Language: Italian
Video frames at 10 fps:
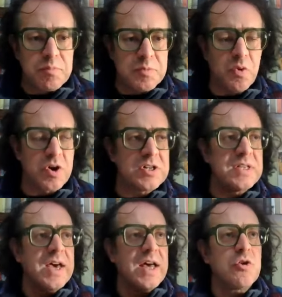si può
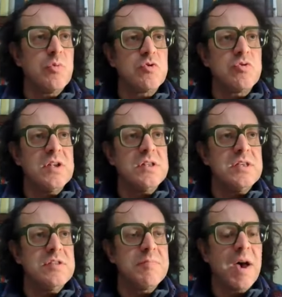criticare come tutte le
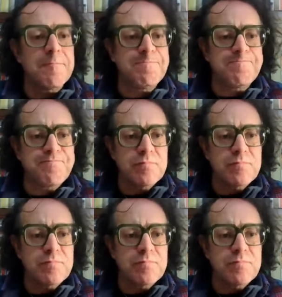tesi, ma